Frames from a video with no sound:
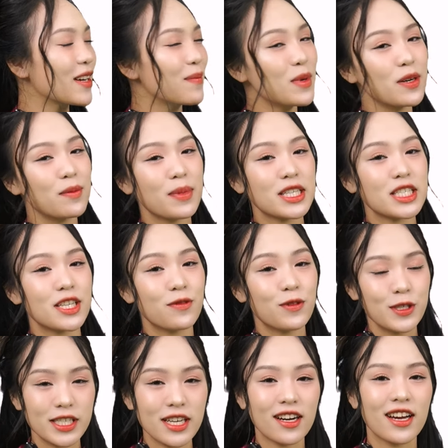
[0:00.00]
Cảm ơn bác sĩ
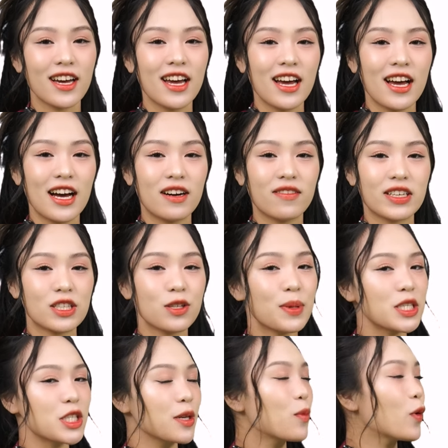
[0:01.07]
Phú Chân. Và thưa
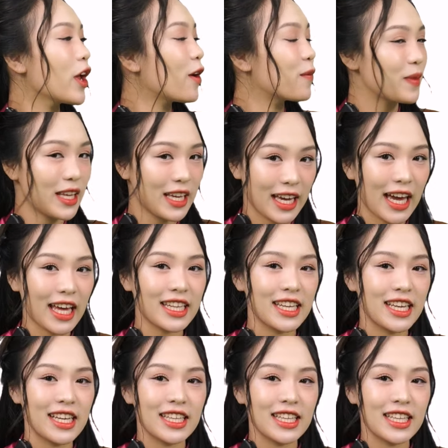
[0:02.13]
bác sĩ Bùi Hồng Thiên Khanh,